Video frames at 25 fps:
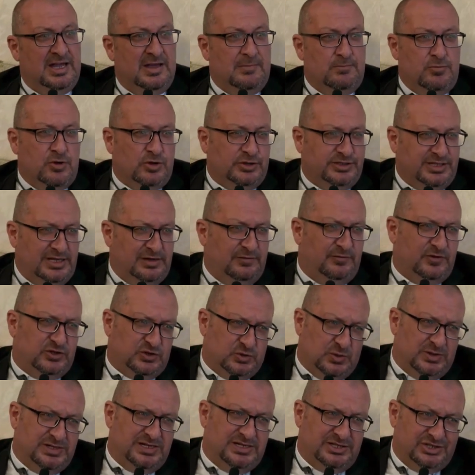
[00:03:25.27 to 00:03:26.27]
مختلف
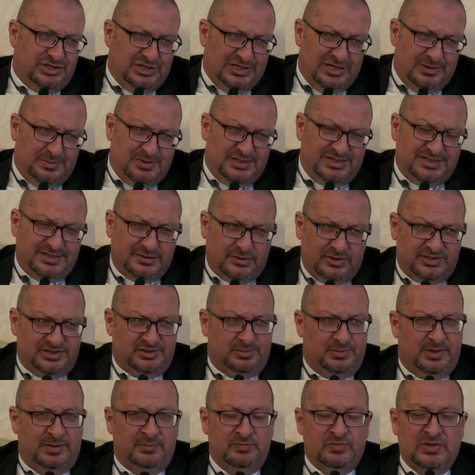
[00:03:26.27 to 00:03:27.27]
شوي لبس
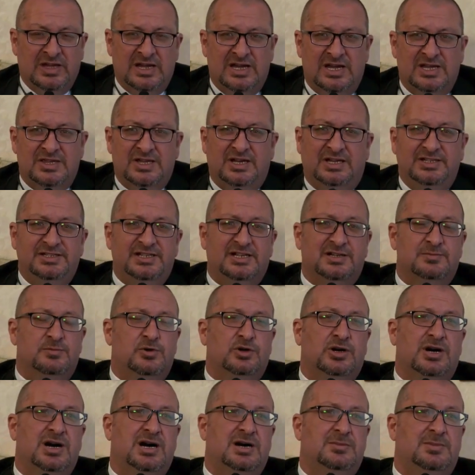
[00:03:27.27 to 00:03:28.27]
رسمي اذا عندك
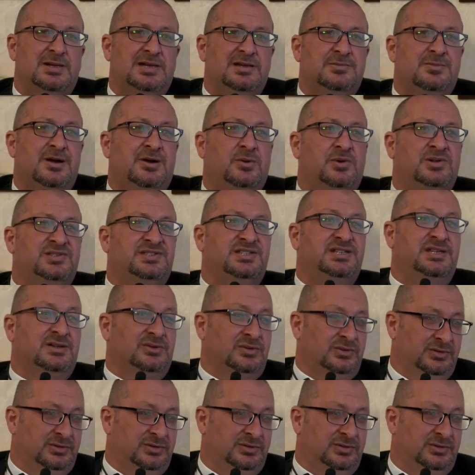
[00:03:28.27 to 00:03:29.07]
مقابله مع وزير